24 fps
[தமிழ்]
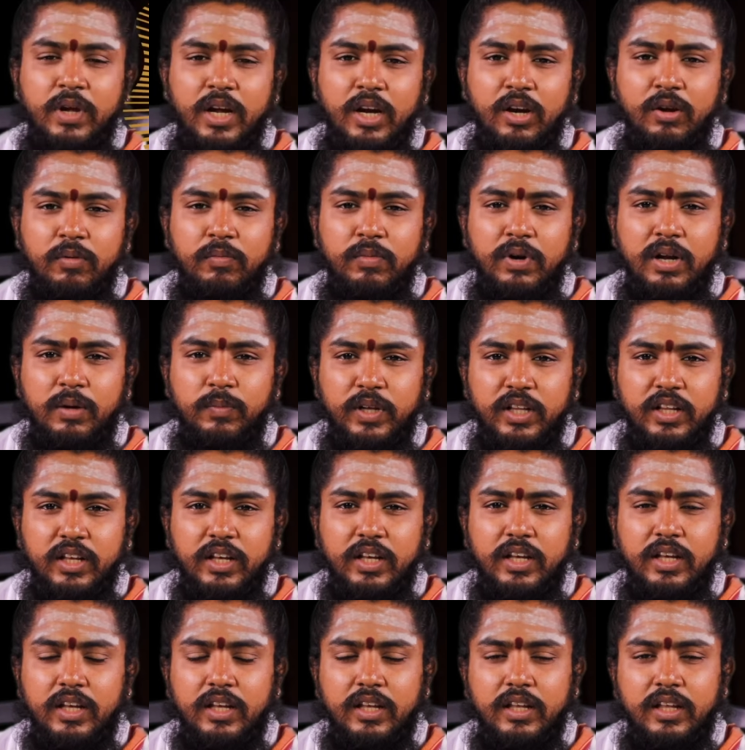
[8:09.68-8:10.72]
மேலும்
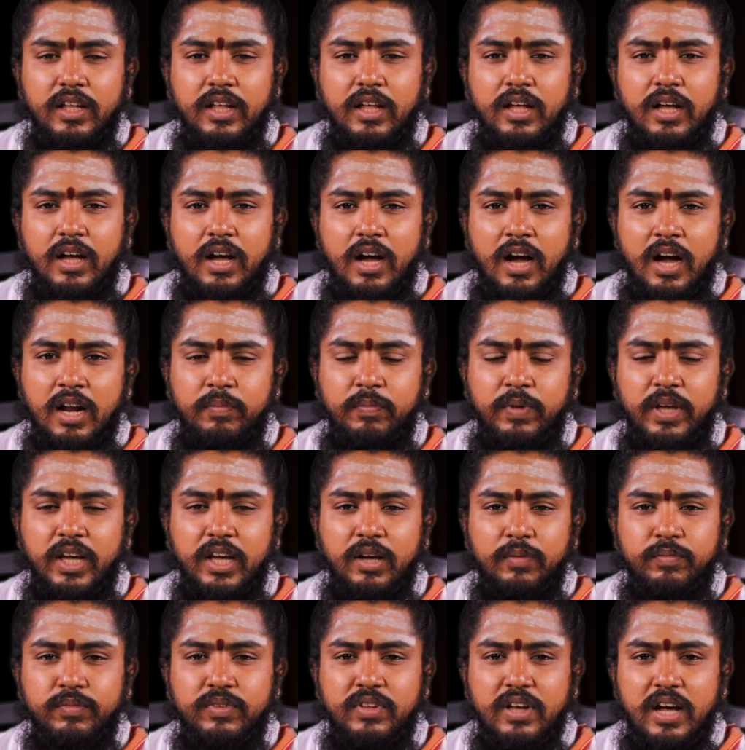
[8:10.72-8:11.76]
நமது
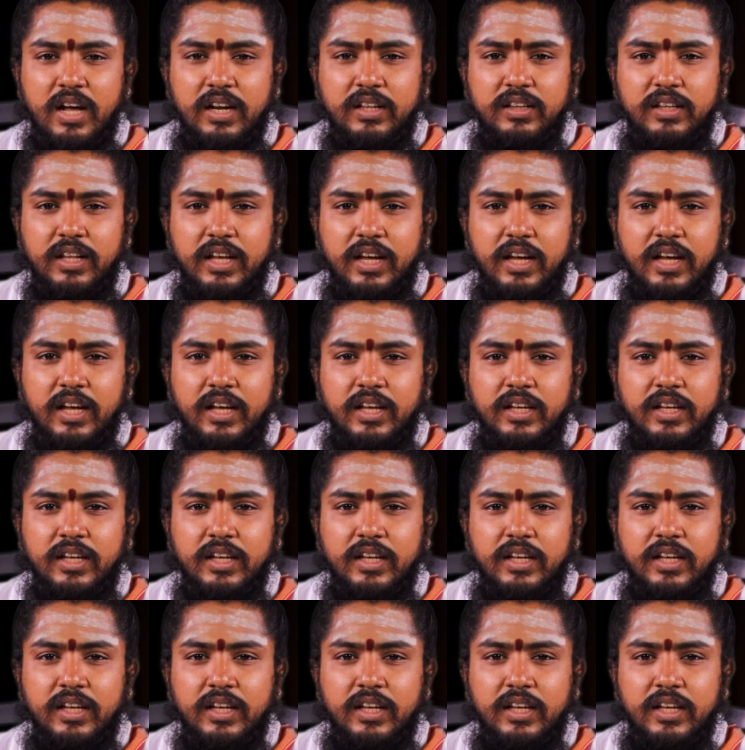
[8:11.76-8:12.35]
ஆன்மீகம் சார்ந்த